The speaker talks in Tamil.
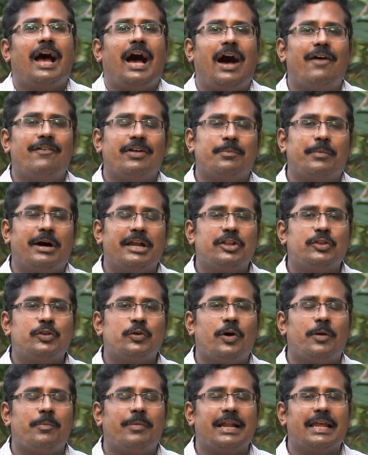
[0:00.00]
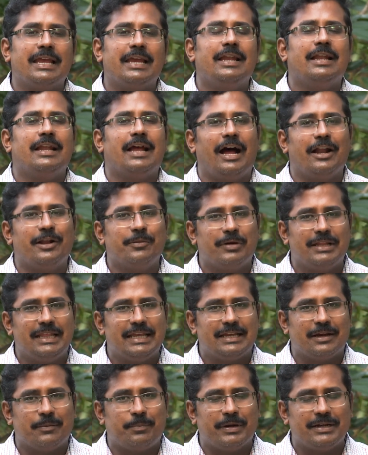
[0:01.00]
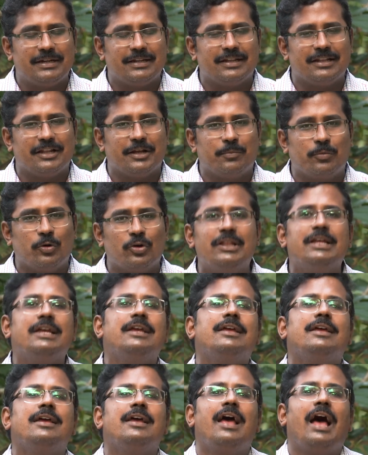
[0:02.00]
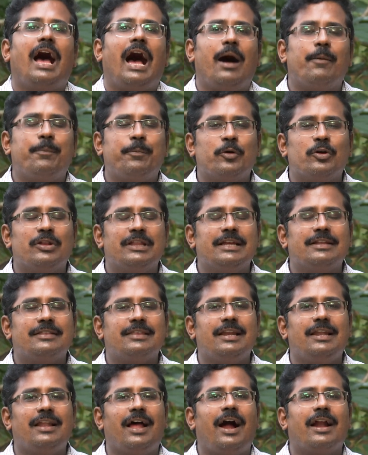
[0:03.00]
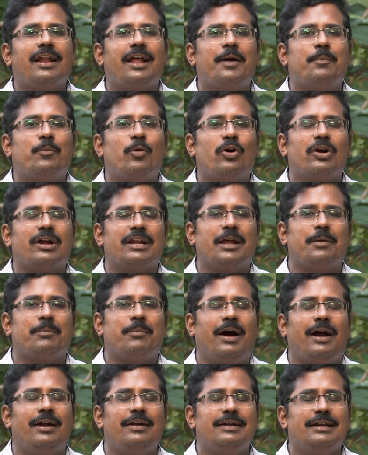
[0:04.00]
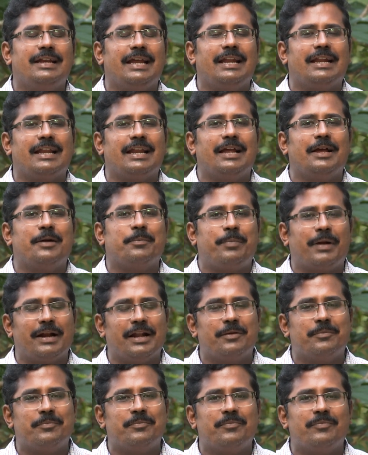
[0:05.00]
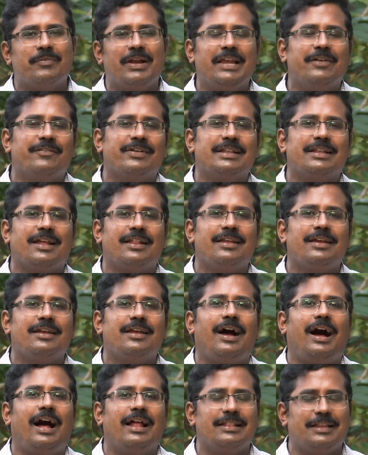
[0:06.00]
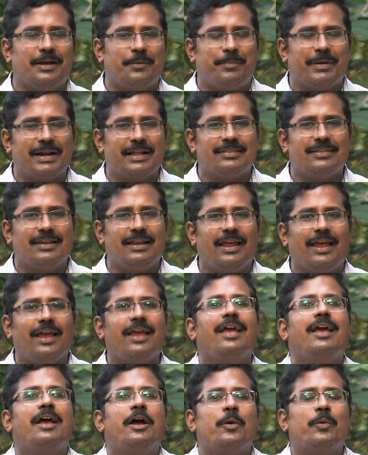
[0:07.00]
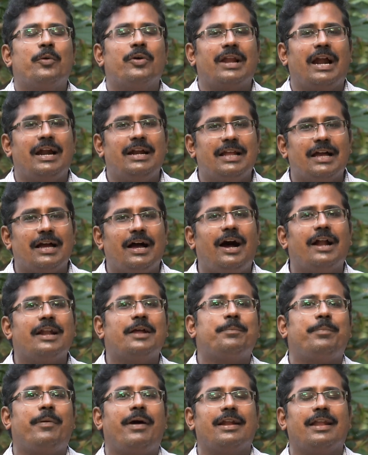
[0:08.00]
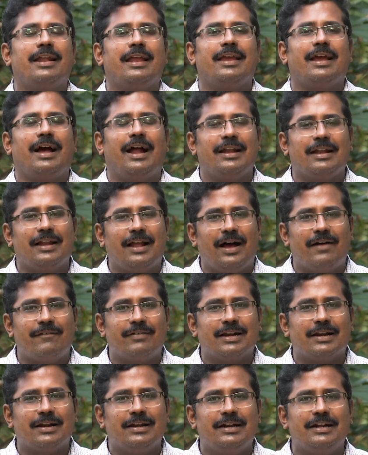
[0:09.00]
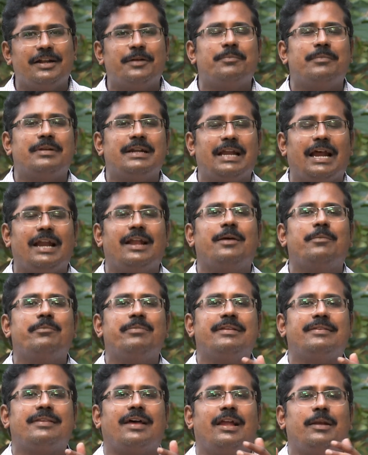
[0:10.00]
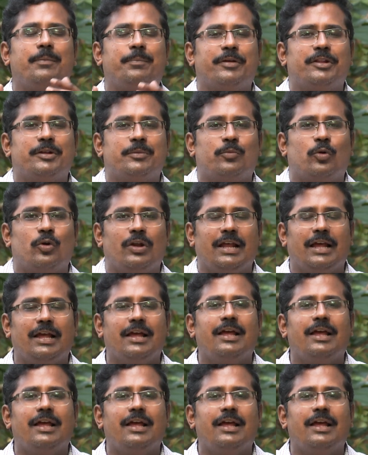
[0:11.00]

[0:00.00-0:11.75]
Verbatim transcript: அவர் மருத்துவமனையில் அனுமதிக்கப்பட்டிருந்த போது அப்போது தில்லானா மோகனாம்பாள் என்ற படம் வெளிவந்தது அந்த படத்திலே ஒரு அழகான பாடலை அண்ணா அவர்களிடம் நலம் விசாரிப்பது போல